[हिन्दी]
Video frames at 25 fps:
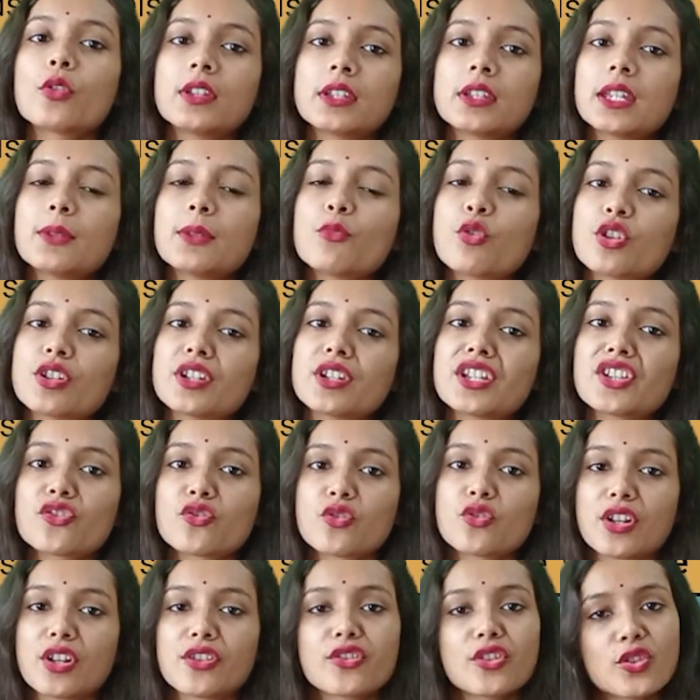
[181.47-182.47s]
इनके बॉडी
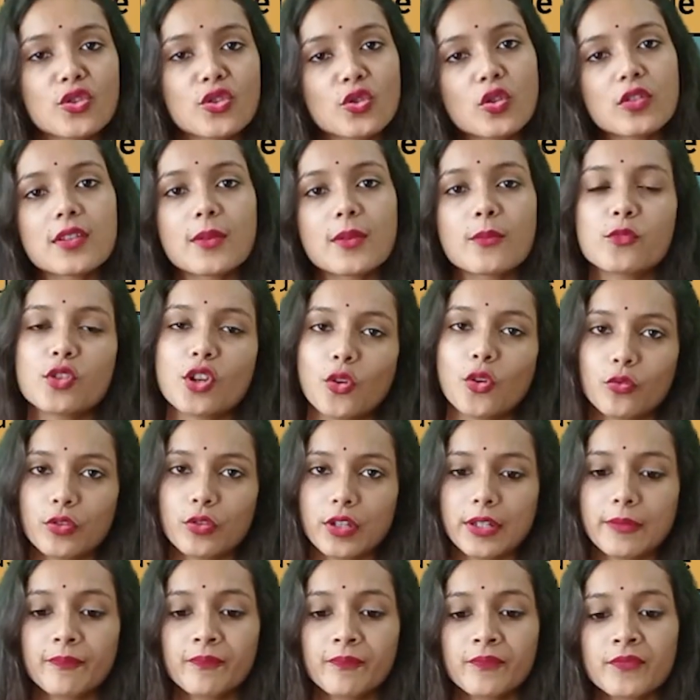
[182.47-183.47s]
स्ट्रक्चर्स को
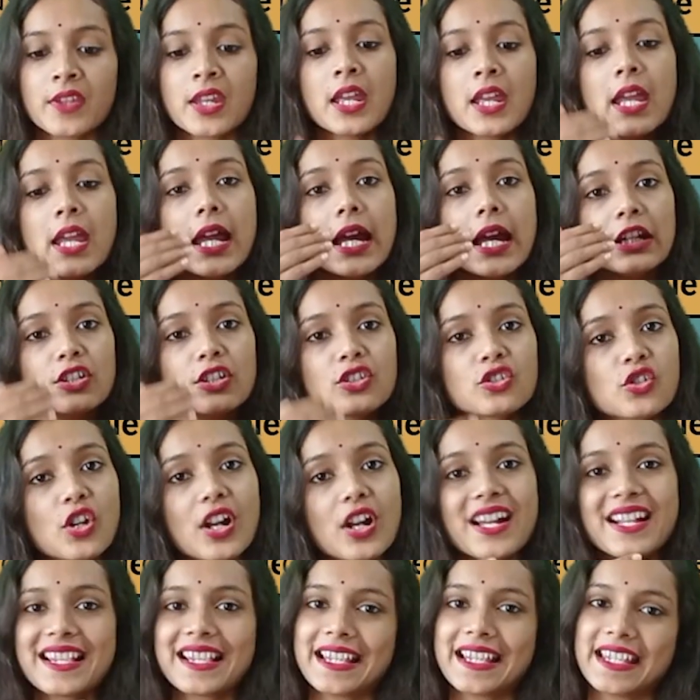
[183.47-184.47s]
समझाऊंगी
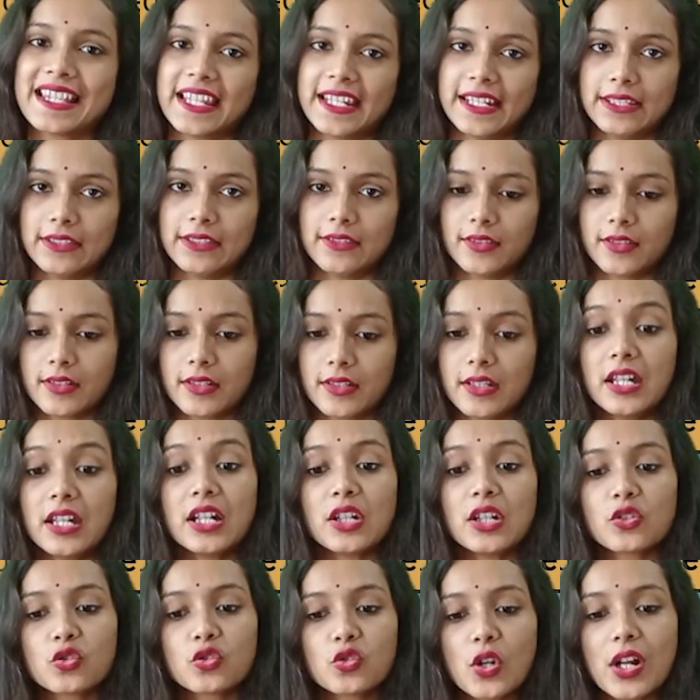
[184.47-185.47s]
ट्रांसजेंडर
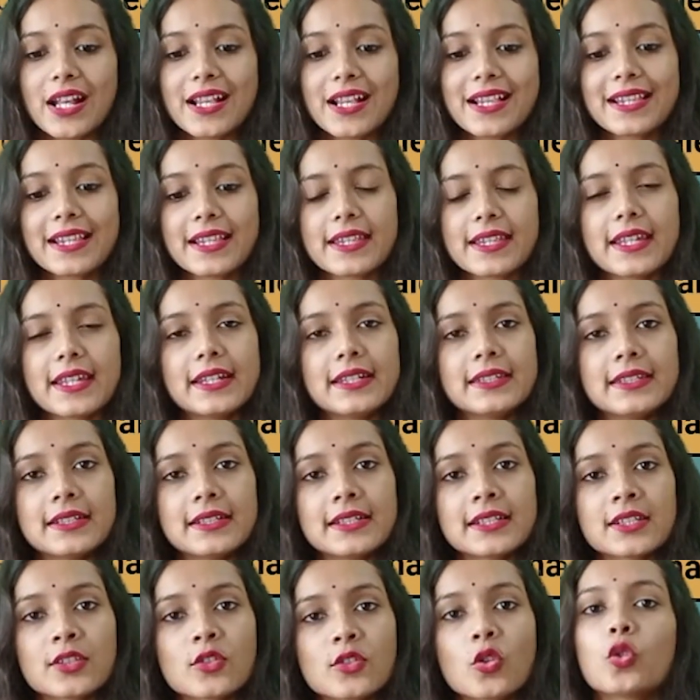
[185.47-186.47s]

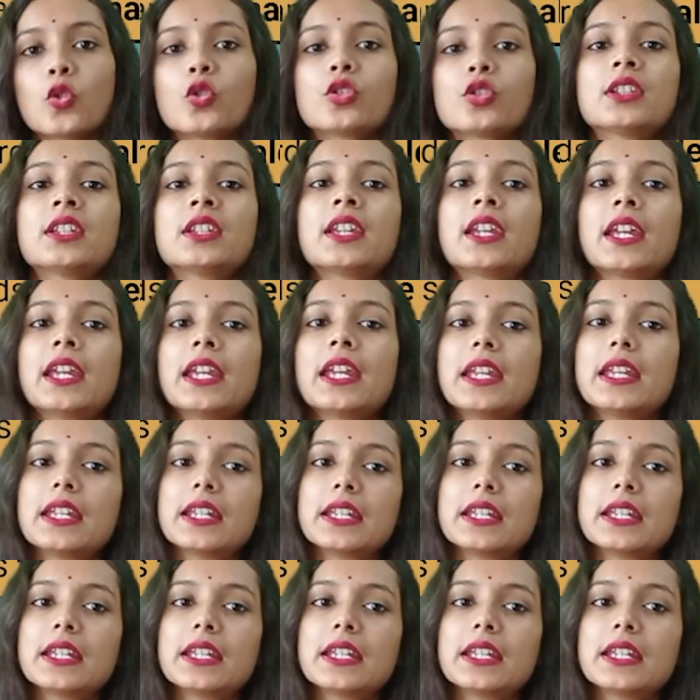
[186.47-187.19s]
ट्रांसजेंडर जो होते हैं